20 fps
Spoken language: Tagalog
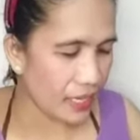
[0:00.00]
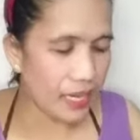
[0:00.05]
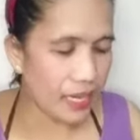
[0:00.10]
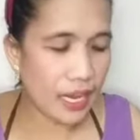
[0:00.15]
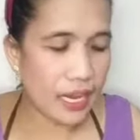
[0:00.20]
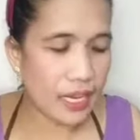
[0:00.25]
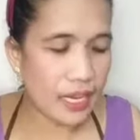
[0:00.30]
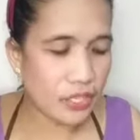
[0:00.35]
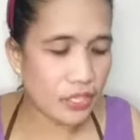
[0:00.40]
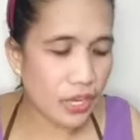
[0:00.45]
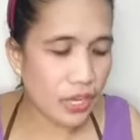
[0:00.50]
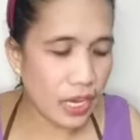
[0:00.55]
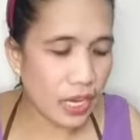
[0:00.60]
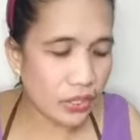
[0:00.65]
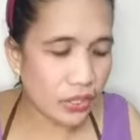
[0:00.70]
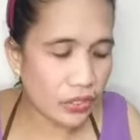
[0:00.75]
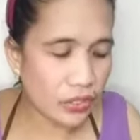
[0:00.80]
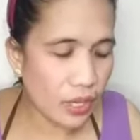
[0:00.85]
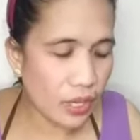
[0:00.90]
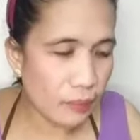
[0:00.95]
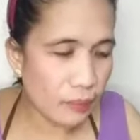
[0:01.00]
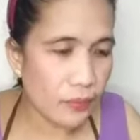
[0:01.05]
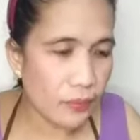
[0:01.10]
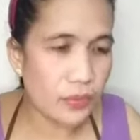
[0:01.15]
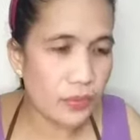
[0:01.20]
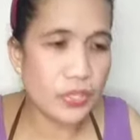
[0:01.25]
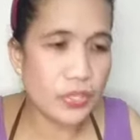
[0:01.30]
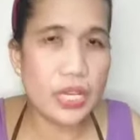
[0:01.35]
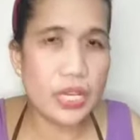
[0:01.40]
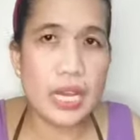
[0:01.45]
Ayan, so eto na
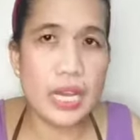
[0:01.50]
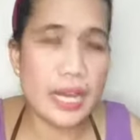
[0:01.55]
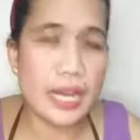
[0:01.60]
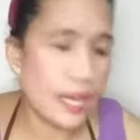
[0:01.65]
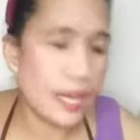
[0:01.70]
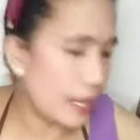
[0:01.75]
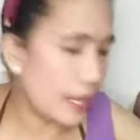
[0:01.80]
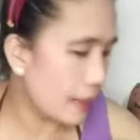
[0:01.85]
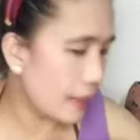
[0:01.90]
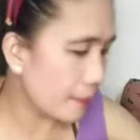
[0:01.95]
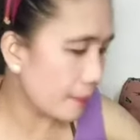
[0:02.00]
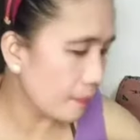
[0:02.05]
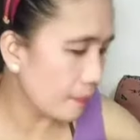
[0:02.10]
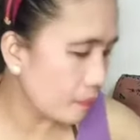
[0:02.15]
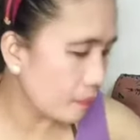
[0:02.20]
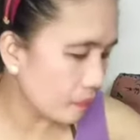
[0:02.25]
po siya.